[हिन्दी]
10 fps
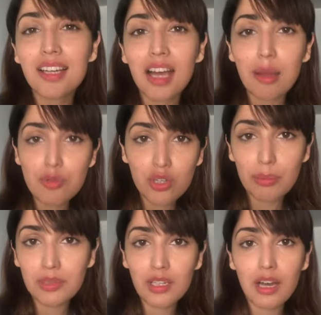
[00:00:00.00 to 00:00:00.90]
आई एम श्योर
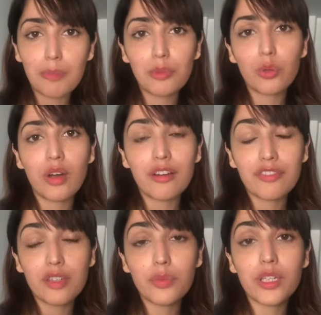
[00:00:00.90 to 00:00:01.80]
अब तक आप लोग
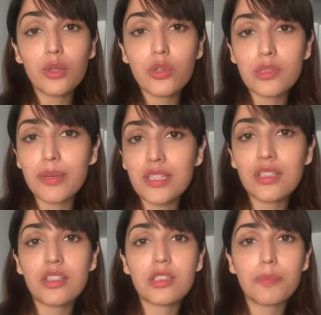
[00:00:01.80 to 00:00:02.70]
काफ़ी वीडियोस
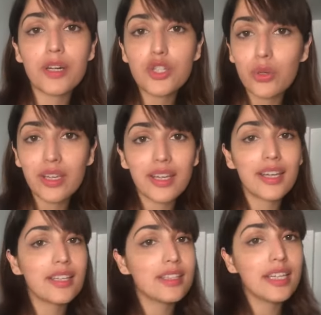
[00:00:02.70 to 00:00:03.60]
मैसेजेस पढ़ चुके
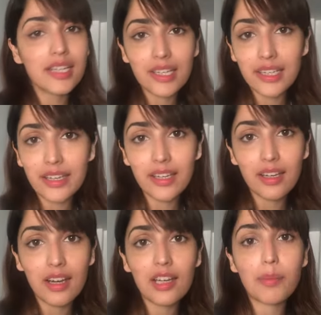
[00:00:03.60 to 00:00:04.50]
हैं देख रहे हैं
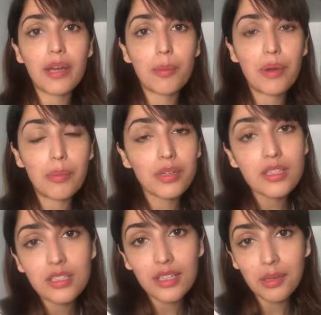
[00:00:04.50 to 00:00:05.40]
कल हमारे प्राइम
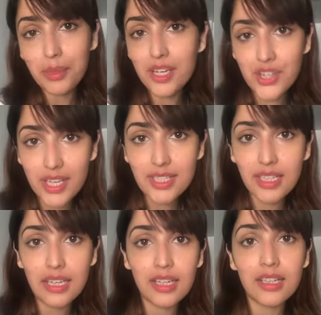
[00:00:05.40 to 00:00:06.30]
मिनिस्टर ने हमें एड्रेस
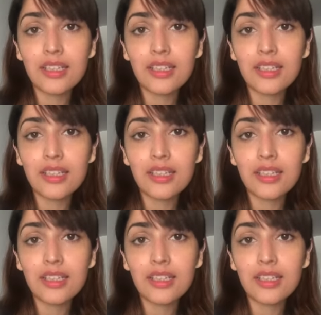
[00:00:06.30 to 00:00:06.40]
किया